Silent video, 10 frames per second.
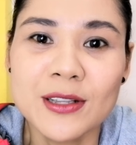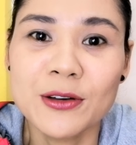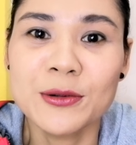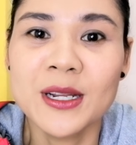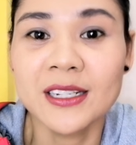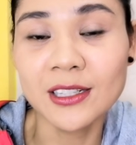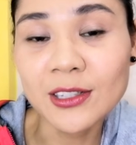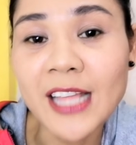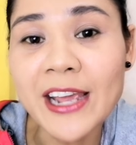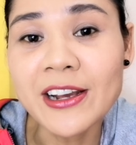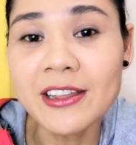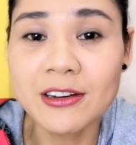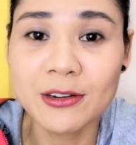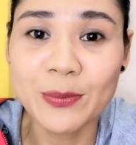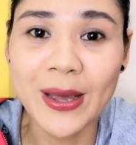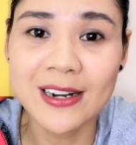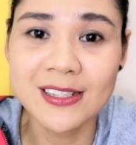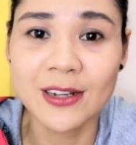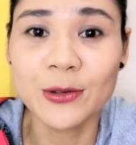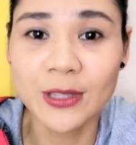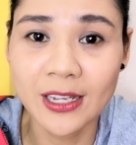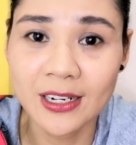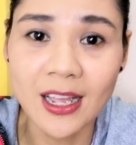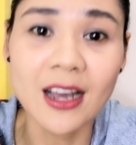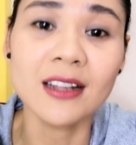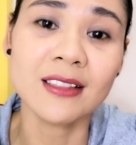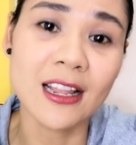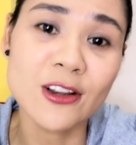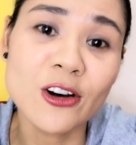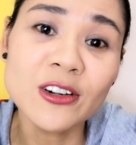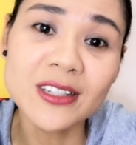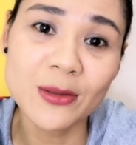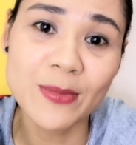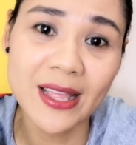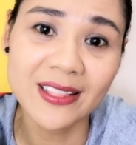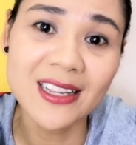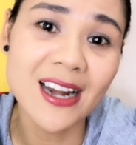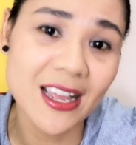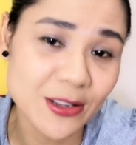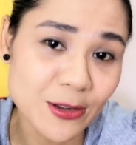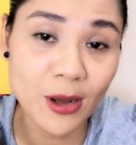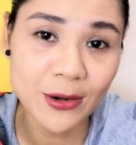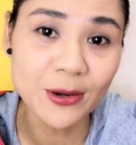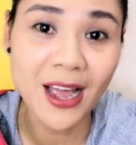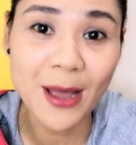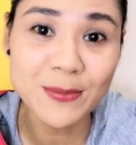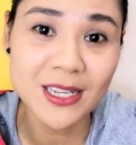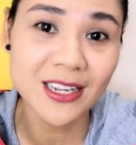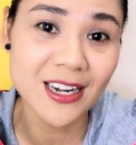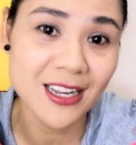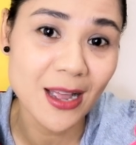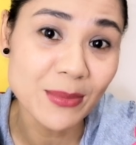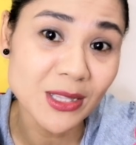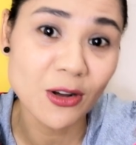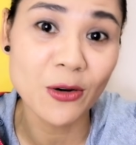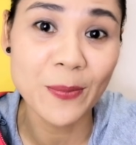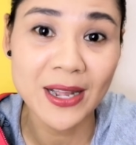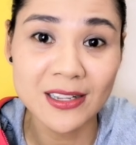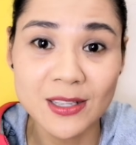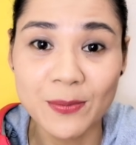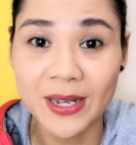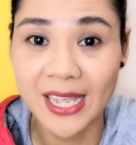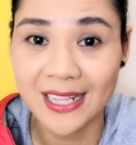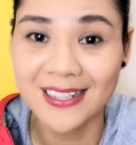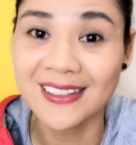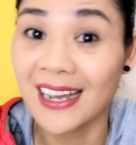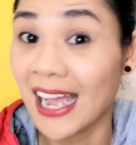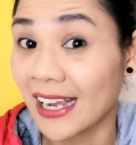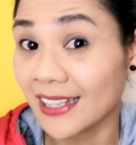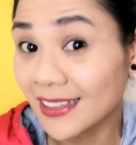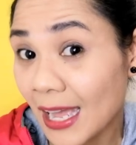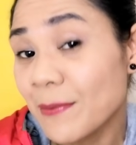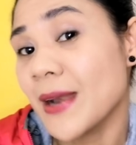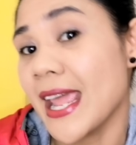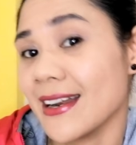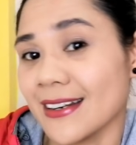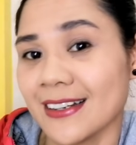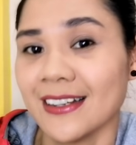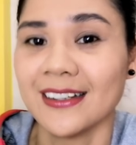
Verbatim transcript: So, nandito tayo ngayon para sagutin ang tanong ni Betty Rayos kung anong apps ang ginagamit ko para sa pag-edit ng aking thumbnail.